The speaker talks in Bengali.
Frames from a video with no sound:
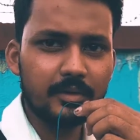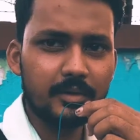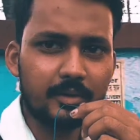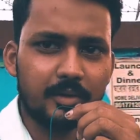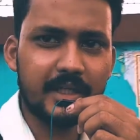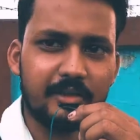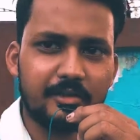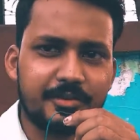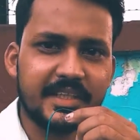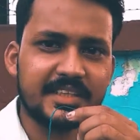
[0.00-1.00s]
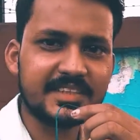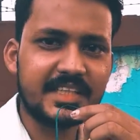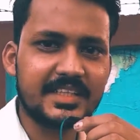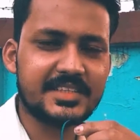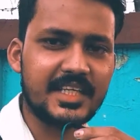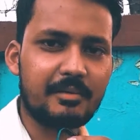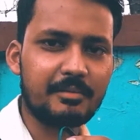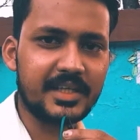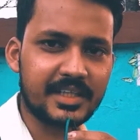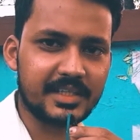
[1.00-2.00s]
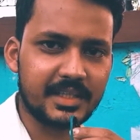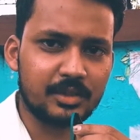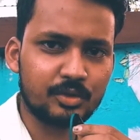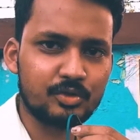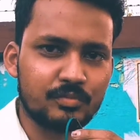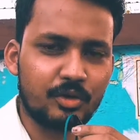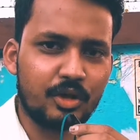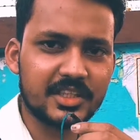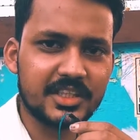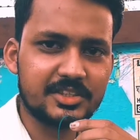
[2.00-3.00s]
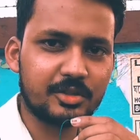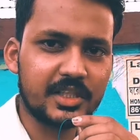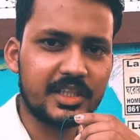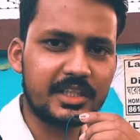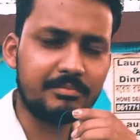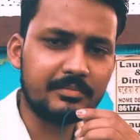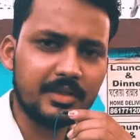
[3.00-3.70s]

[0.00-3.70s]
তো হ্যালো ফ্রেন্ডস আজকে আবার একটা নতুন ব্লগ নিয়ে চলে এলাম